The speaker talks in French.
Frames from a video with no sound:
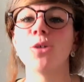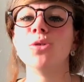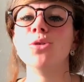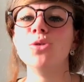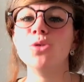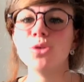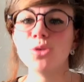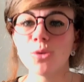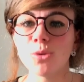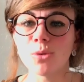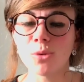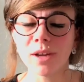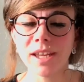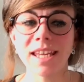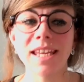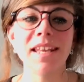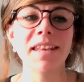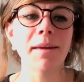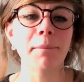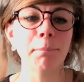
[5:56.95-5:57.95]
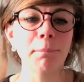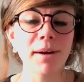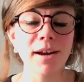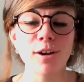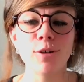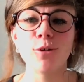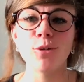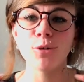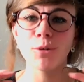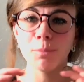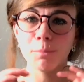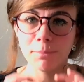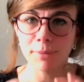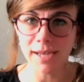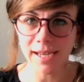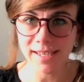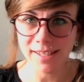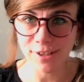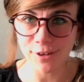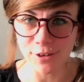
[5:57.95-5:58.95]
Non, il n'aime pas le
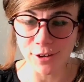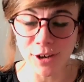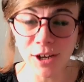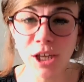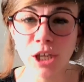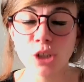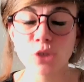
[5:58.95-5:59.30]
par cœur.